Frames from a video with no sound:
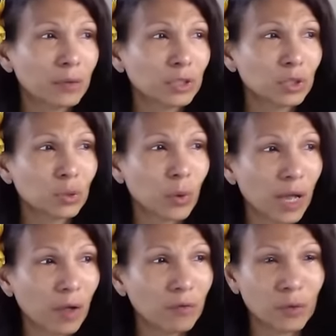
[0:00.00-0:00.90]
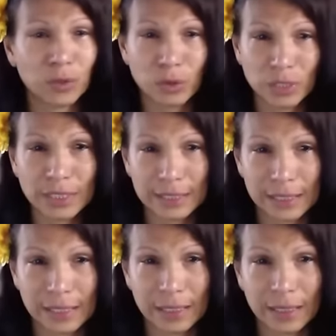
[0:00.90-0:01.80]
12 lub 13 lat i
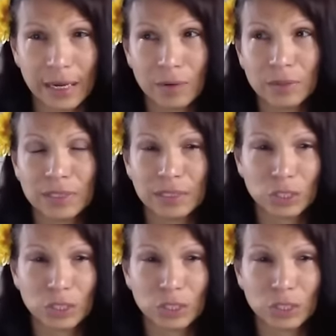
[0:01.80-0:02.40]
brałem prysznic,